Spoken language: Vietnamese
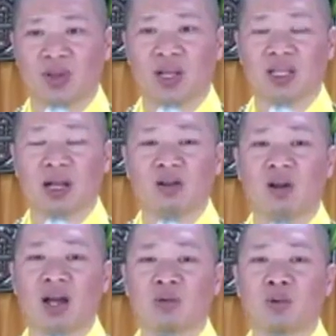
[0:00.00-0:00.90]
Cho nên các
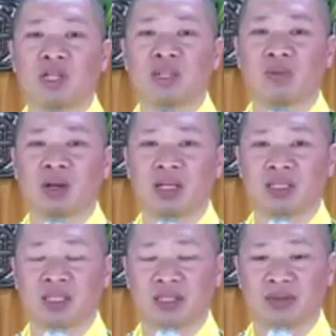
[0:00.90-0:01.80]
con hãy quý trọng
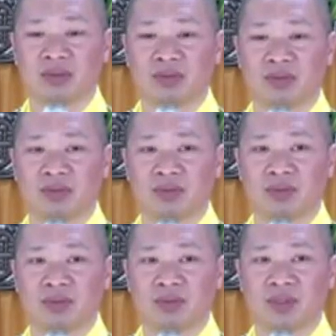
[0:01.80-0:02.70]
ân tình.
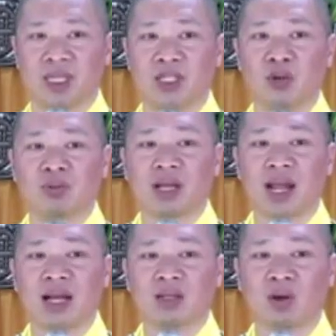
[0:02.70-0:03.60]
Khi chúng ta
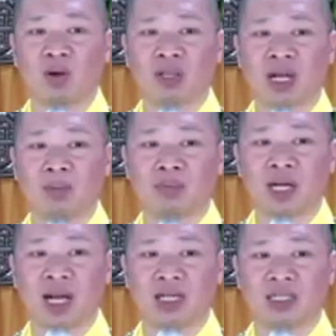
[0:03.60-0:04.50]
đang còn ngập
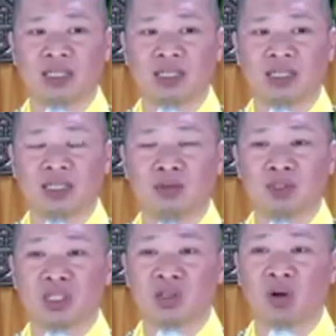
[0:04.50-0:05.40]
tràn
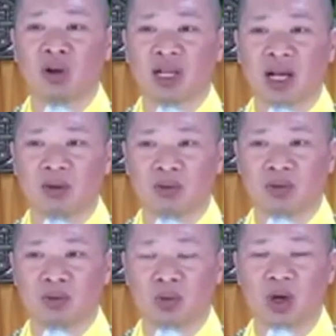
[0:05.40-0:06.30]
trong sự ngọt ngào
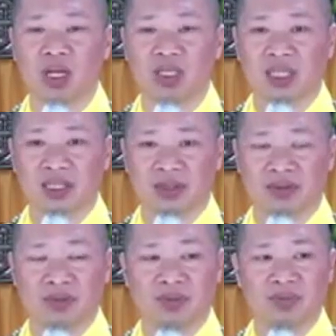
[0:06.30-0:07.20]
của ân tình,